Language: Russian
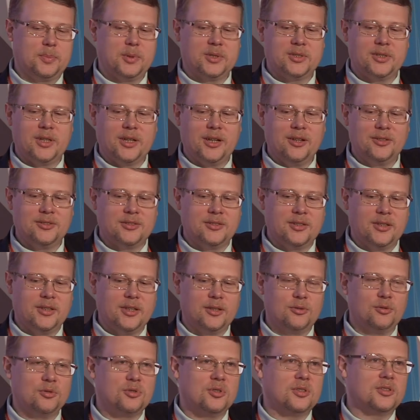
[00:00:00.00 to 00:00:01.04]
Постараюсь
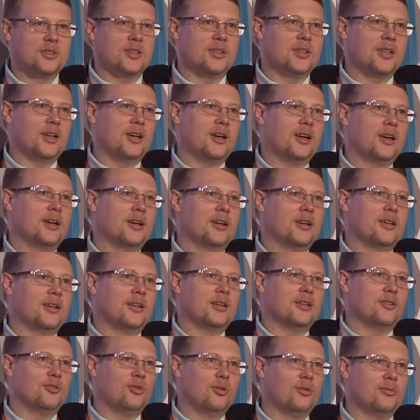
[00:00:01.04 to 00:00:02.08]
сосредоточиться
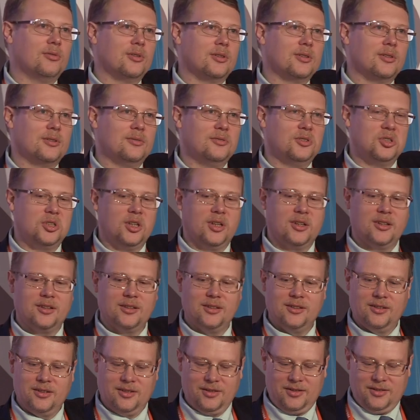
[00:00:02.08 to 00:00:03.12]
на новых вещах.